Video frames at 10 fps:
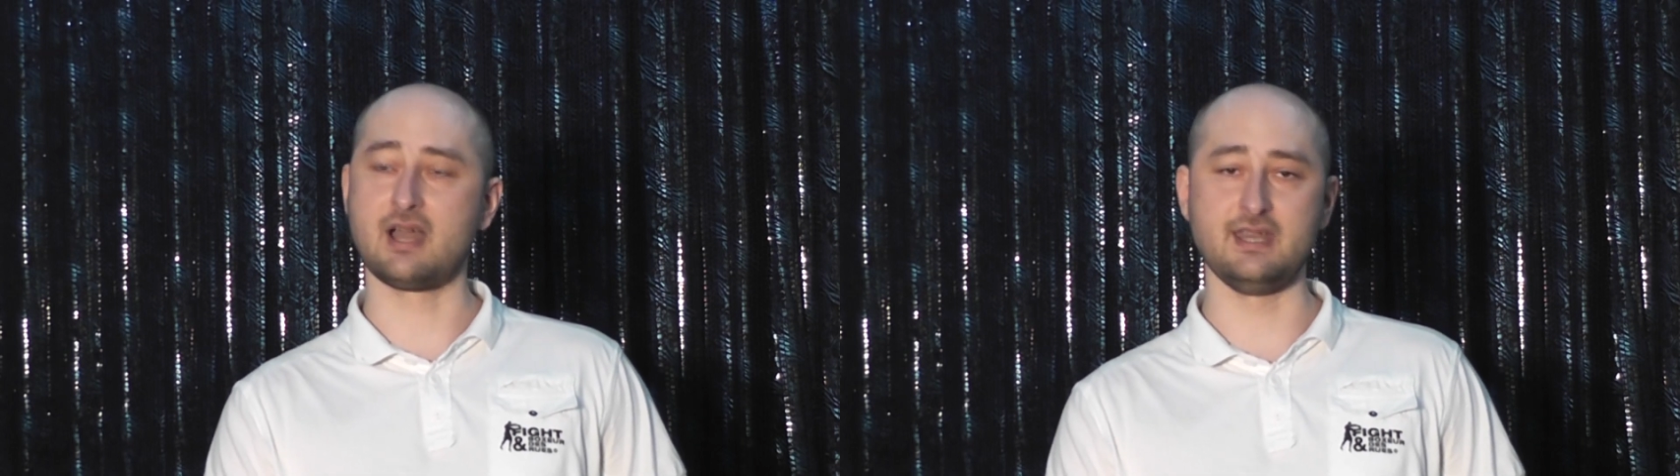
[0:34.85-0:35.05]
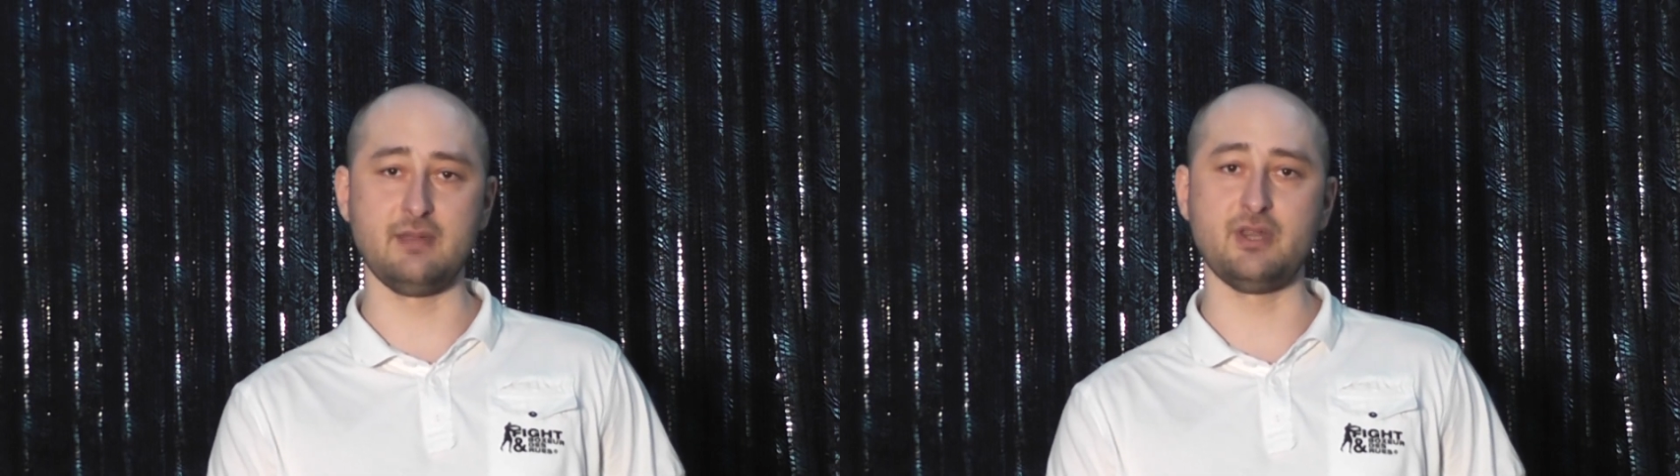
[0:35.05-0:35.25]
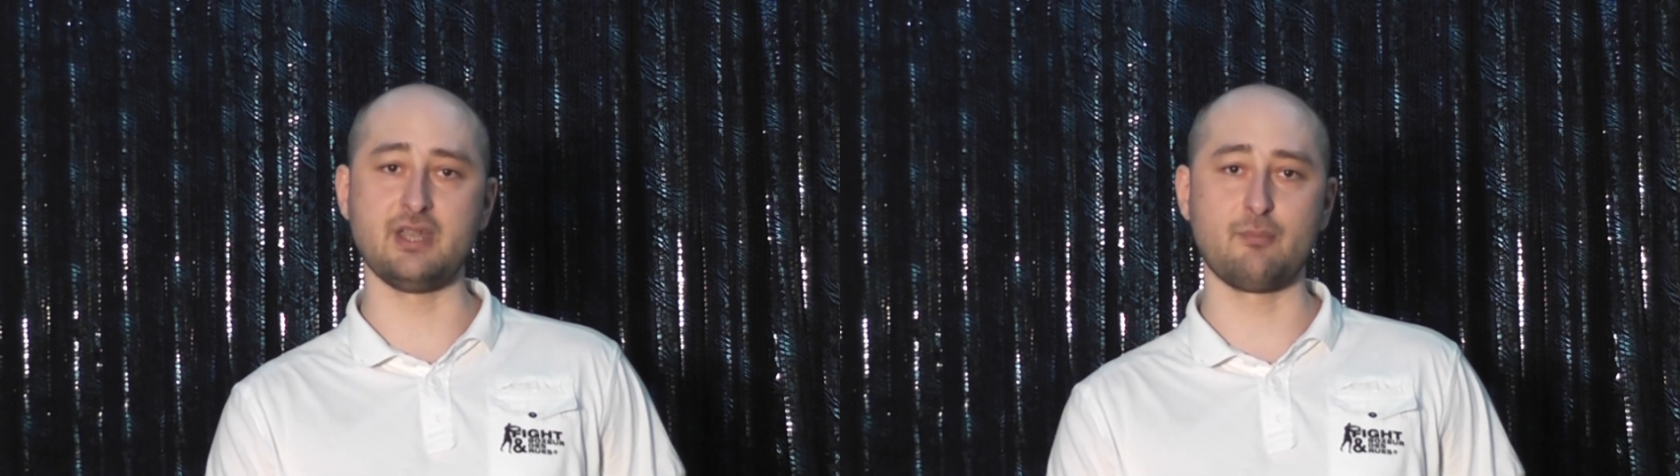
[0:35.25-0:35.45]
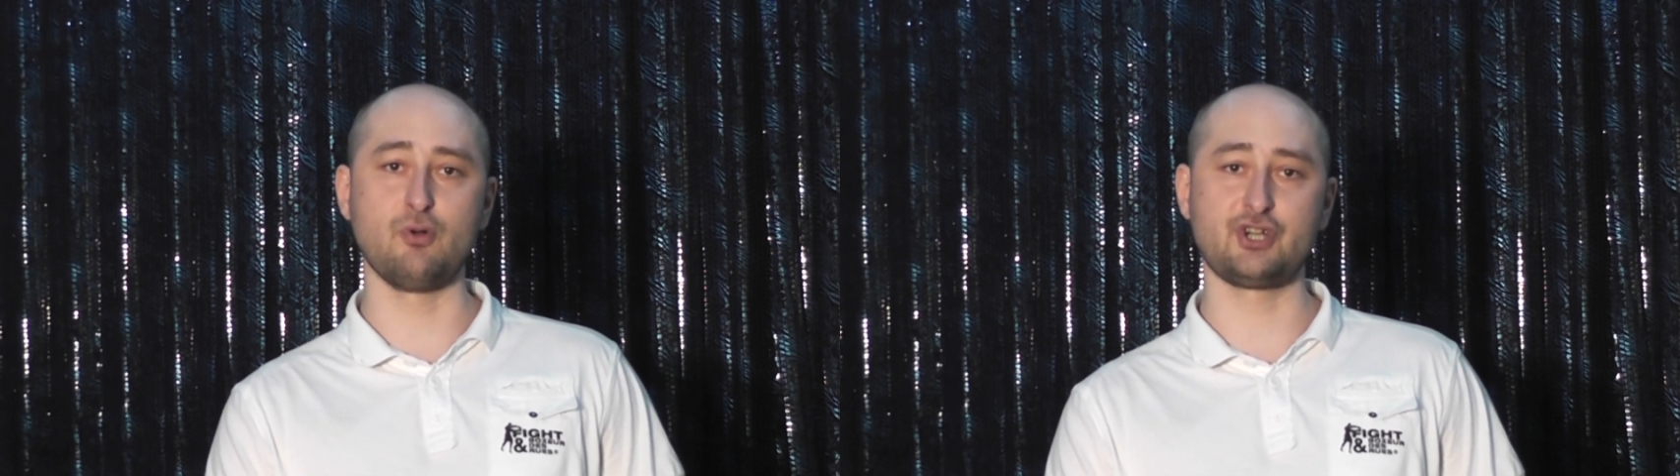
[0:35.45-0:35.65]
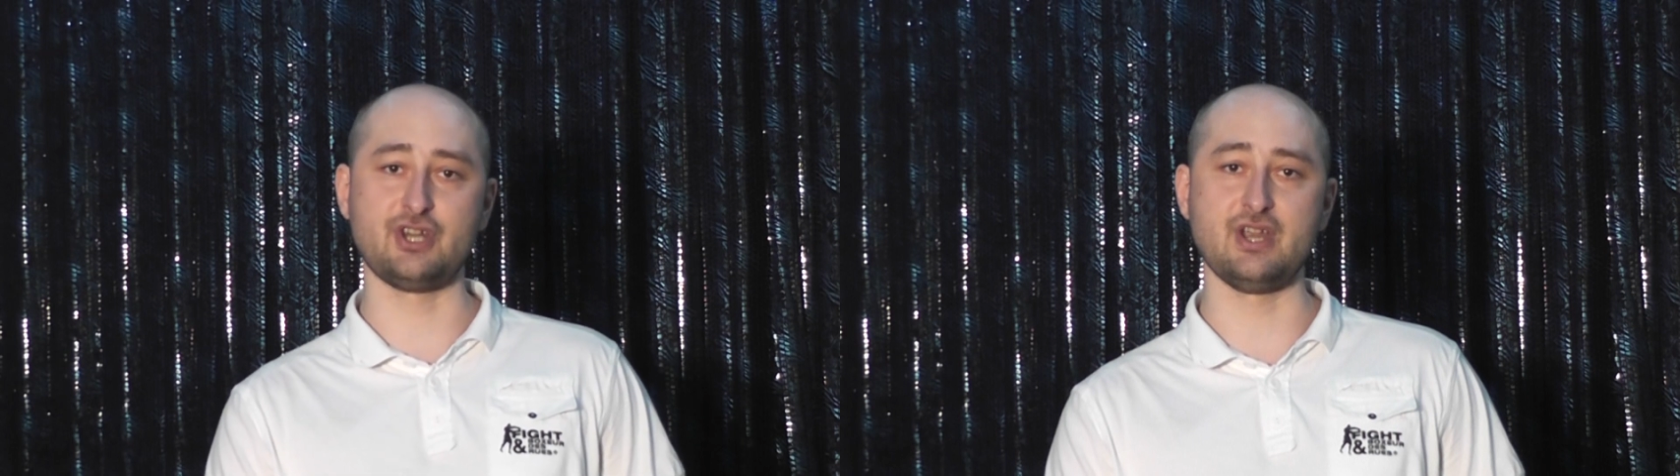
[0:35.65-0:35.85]
Они меня
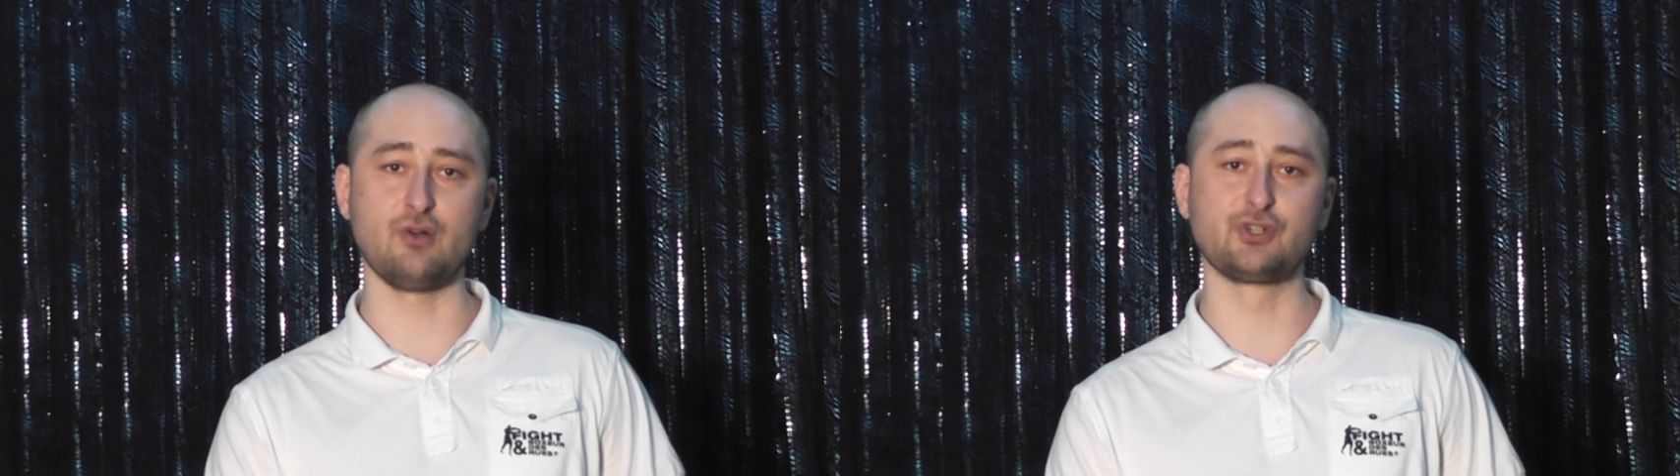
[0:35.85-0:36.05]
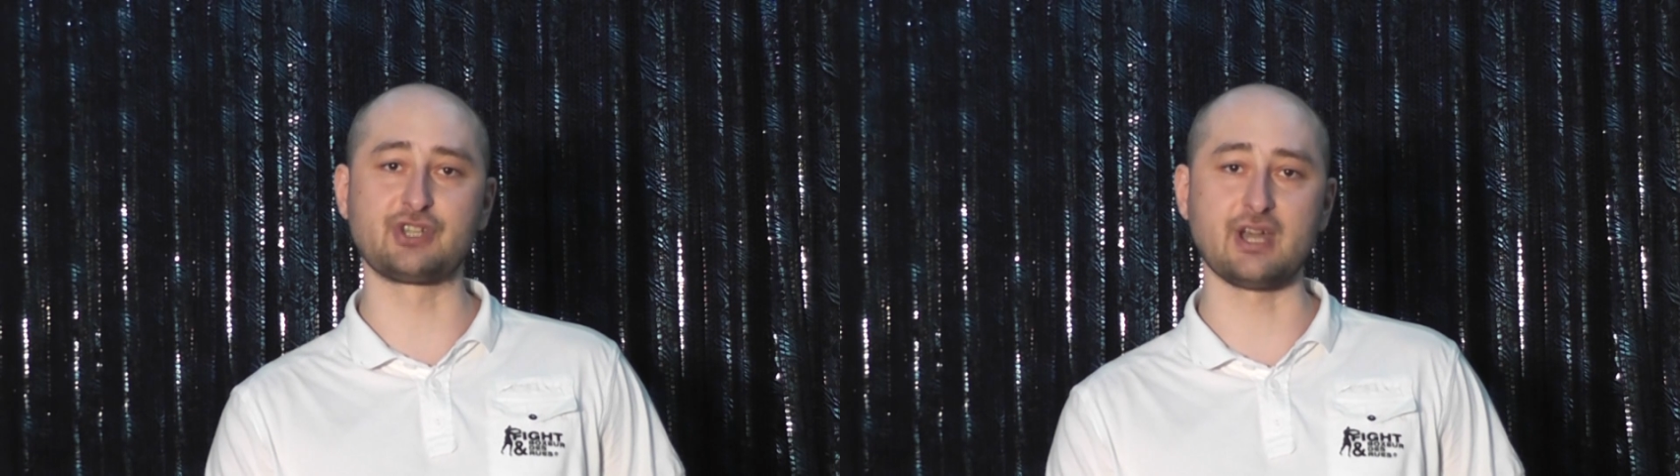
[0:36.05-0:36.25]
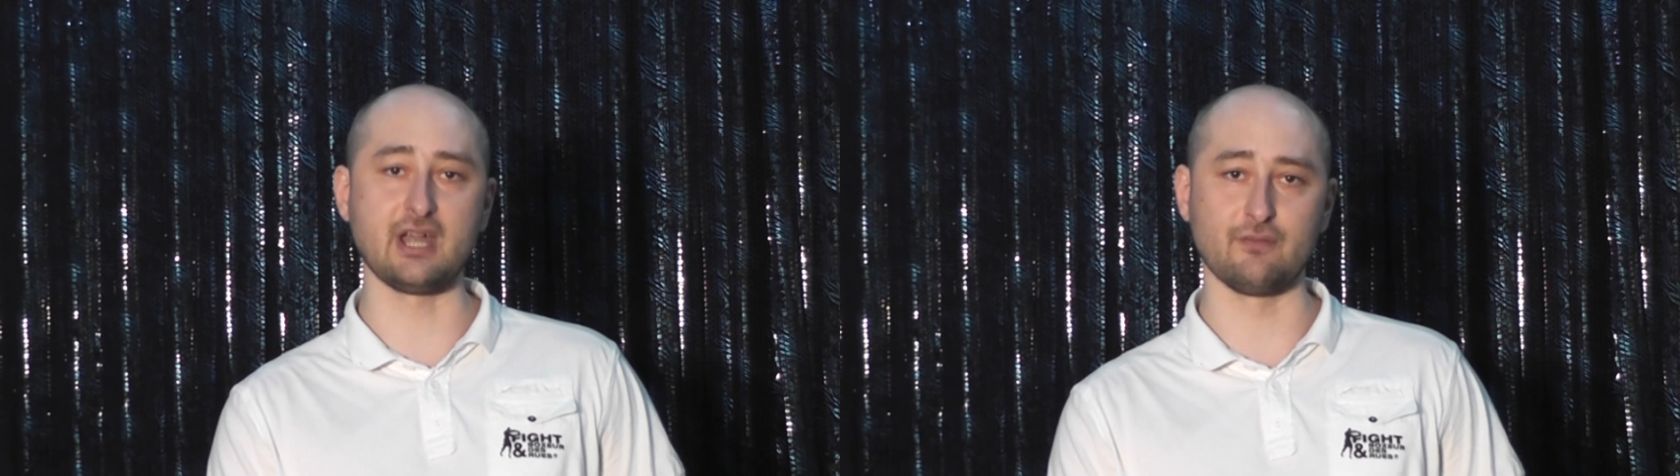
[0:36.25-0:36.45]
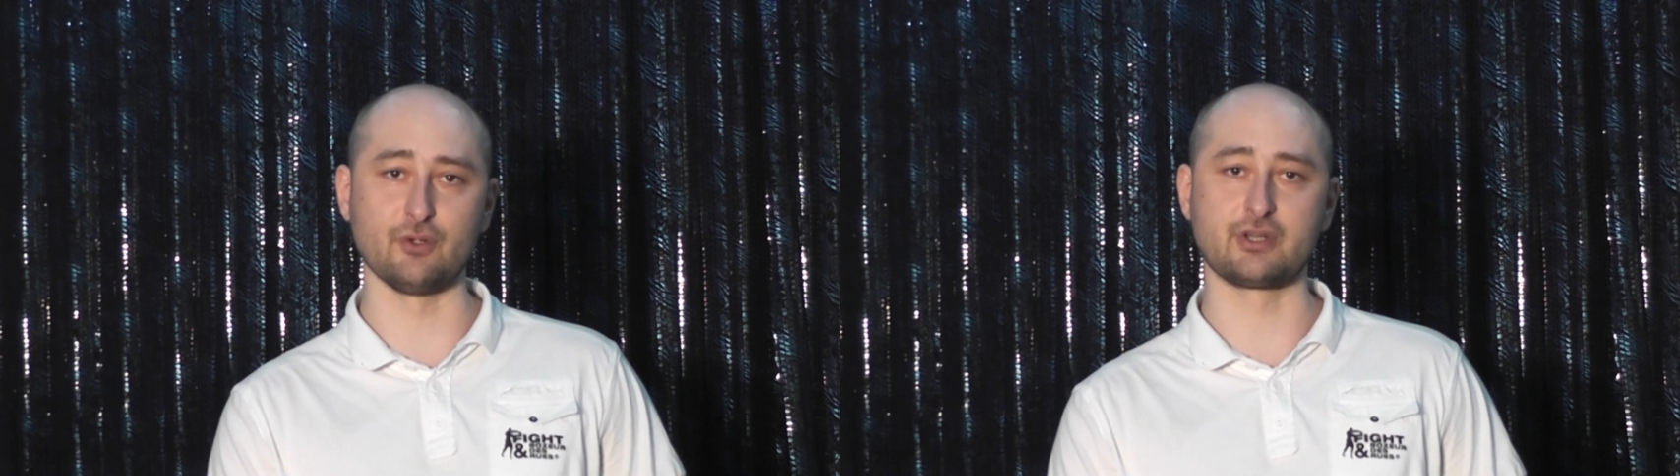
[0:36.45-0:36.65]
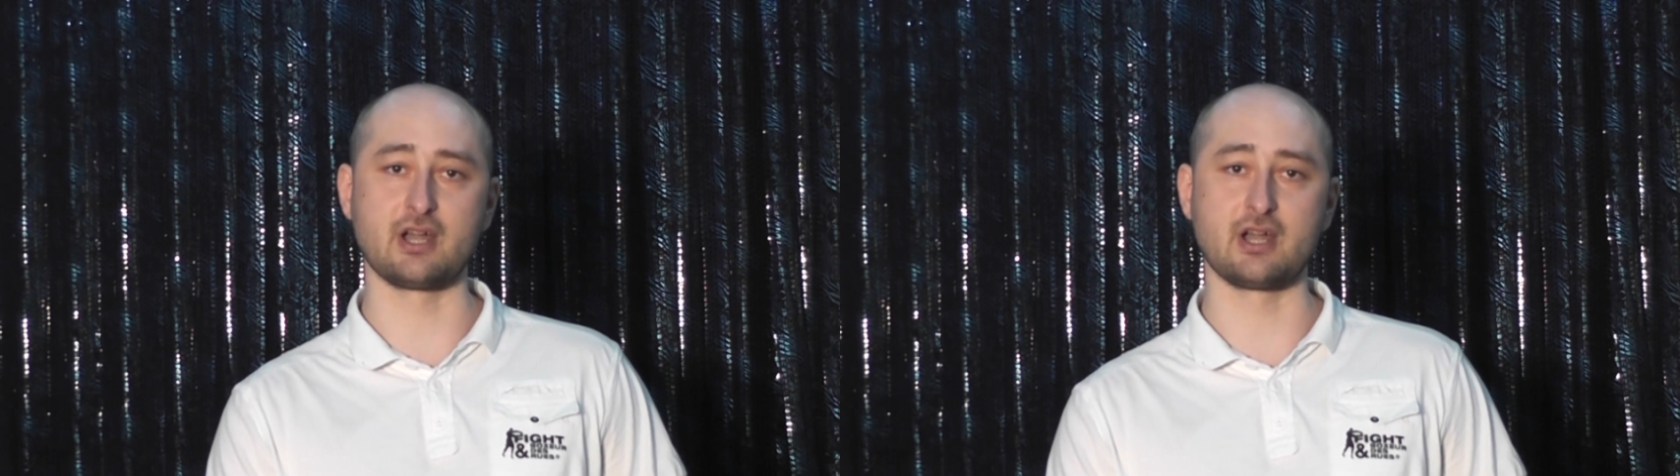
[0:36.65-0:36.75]
больше не устраивают,